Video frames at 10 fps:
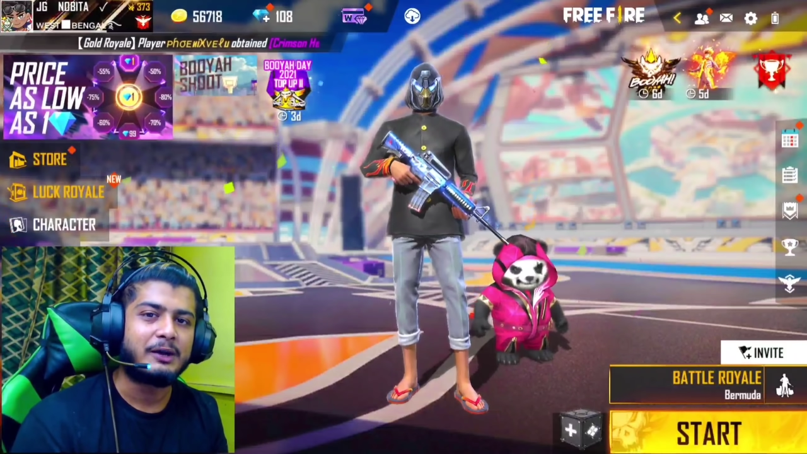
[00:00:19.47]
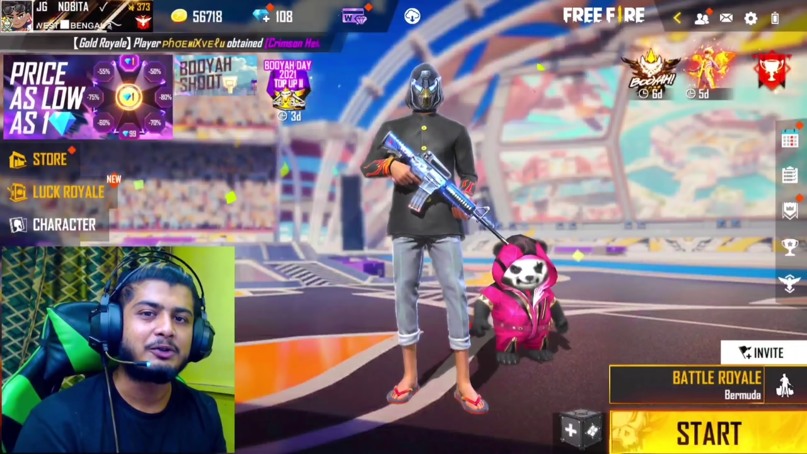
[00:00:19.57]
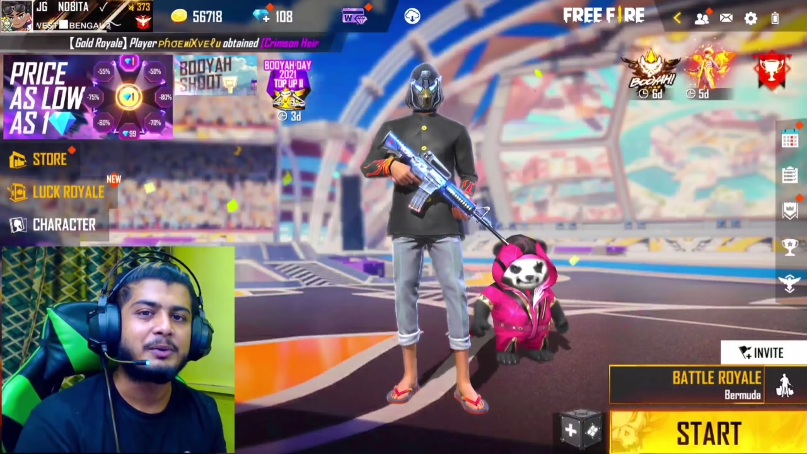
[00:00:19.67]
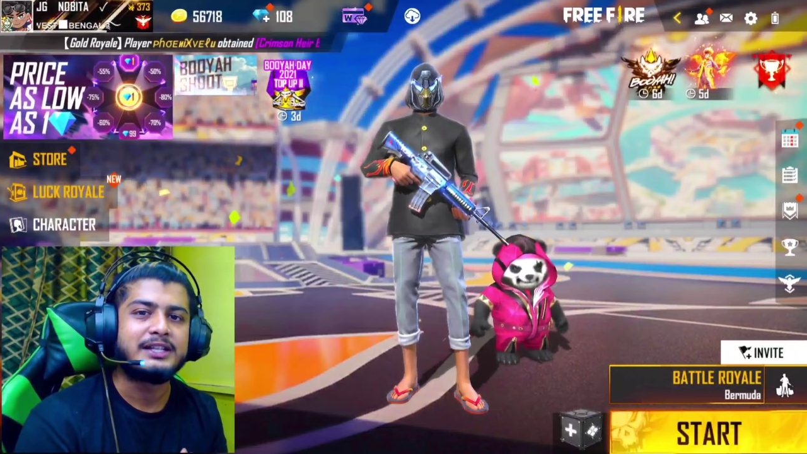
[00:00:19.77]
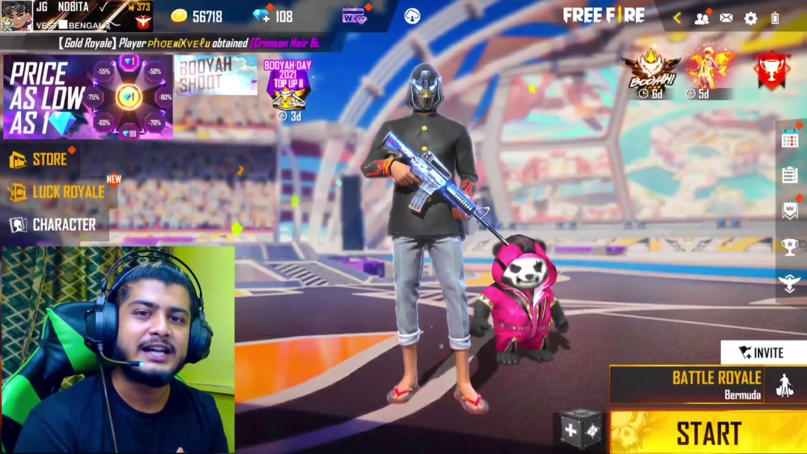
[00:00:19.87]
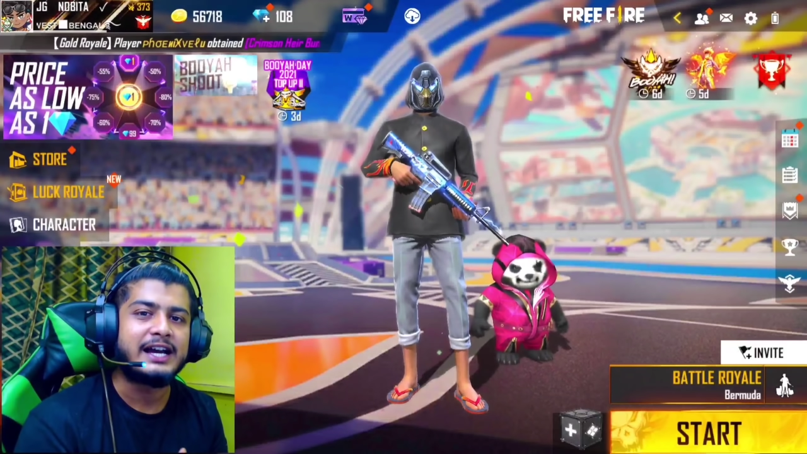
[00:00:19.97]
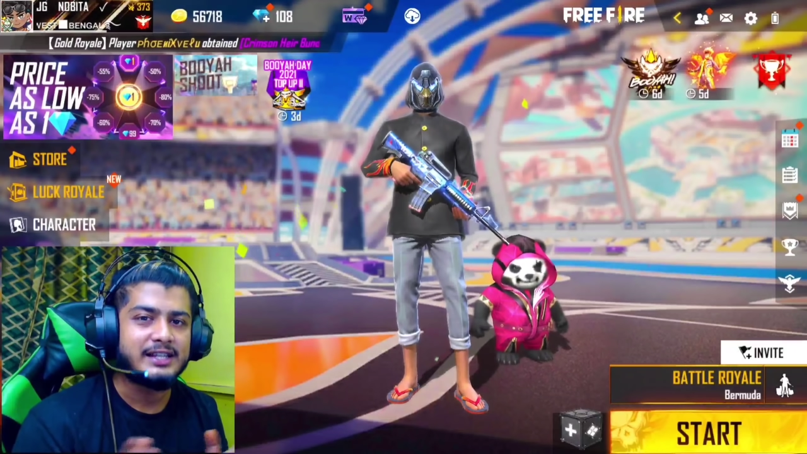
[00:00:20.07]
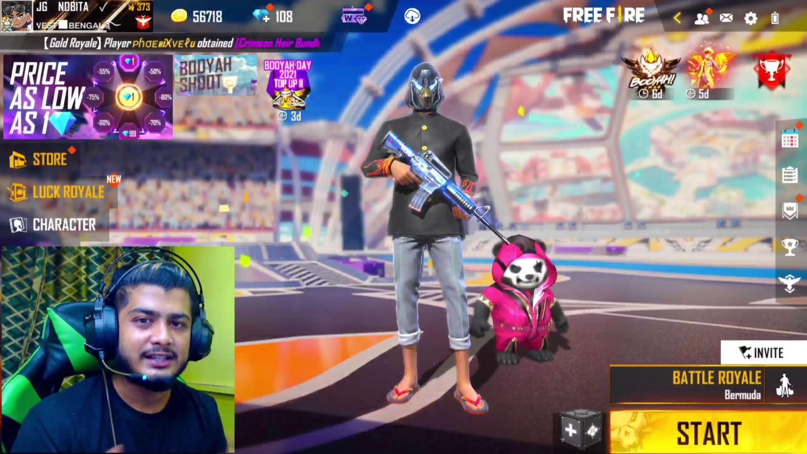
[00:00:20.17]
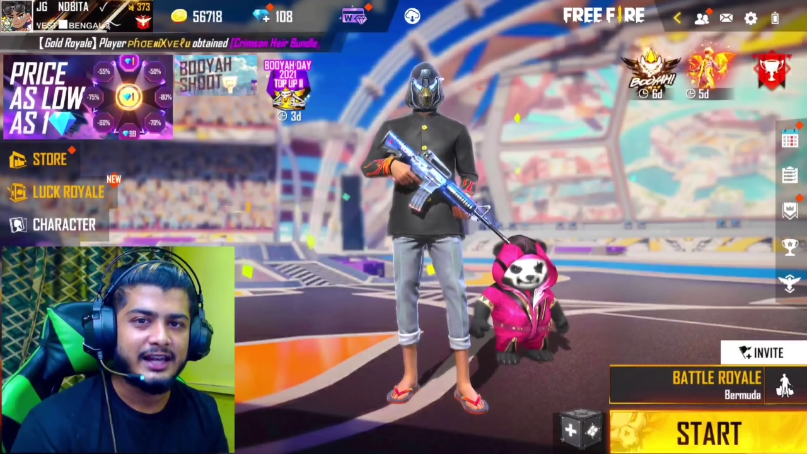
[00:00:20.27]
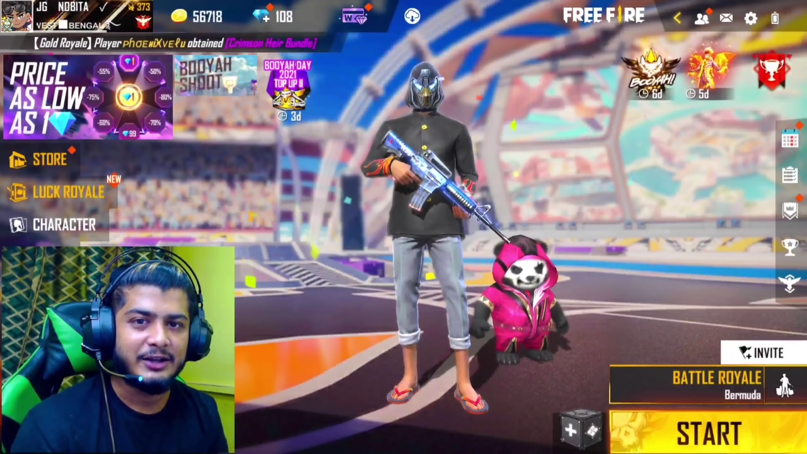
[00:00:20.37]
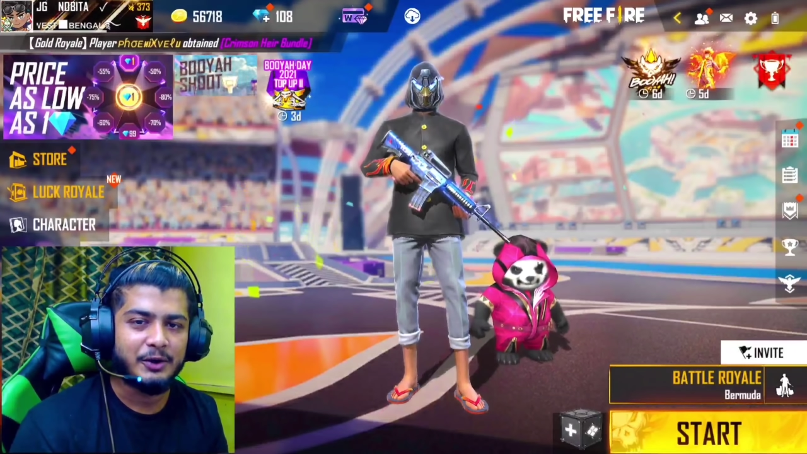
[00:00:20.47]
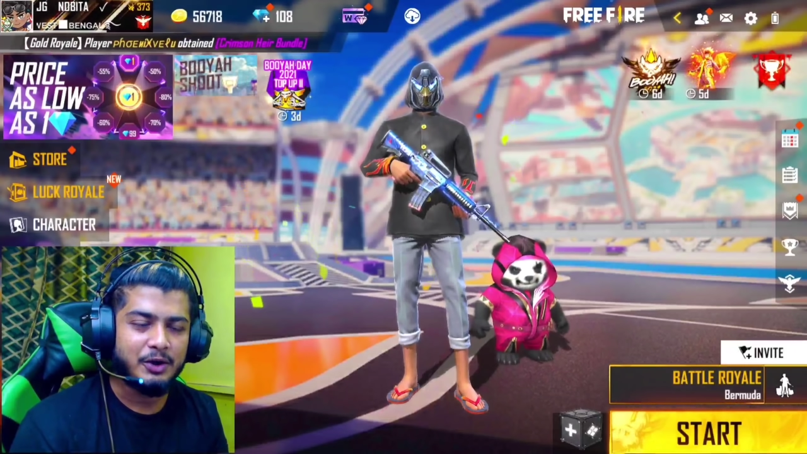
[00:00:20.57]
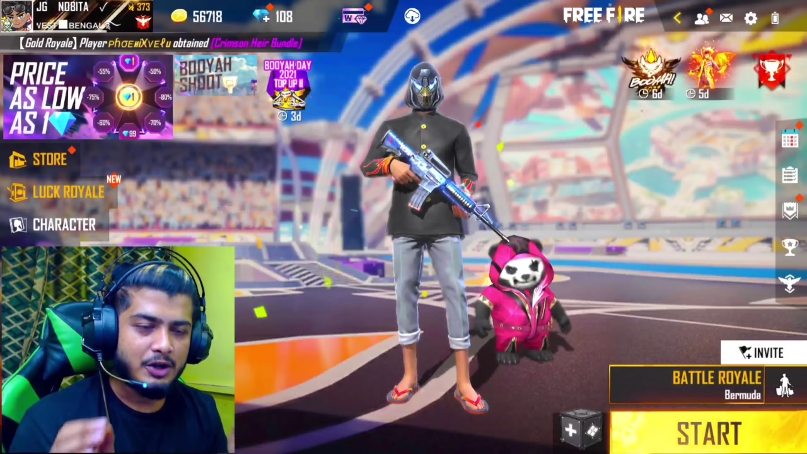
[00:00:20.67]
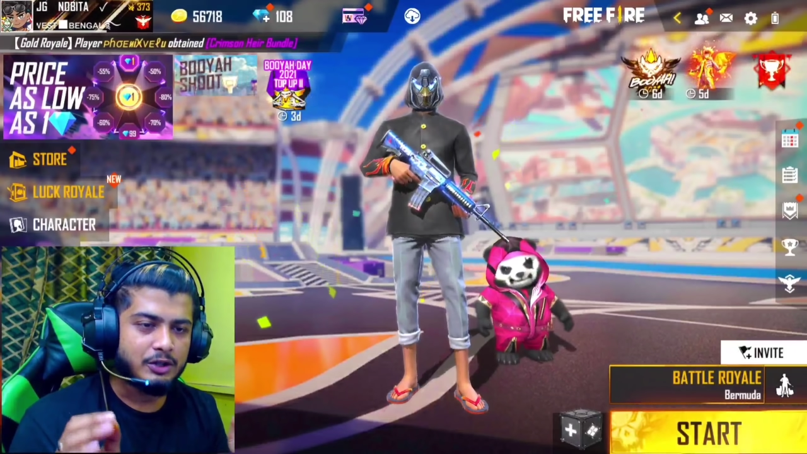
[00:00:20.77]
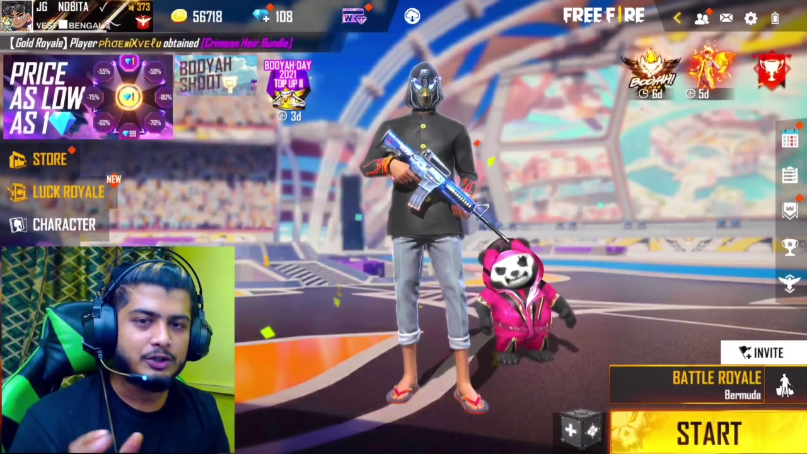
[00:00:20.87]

নাও তোমার যা ইচ্ছা তাই করো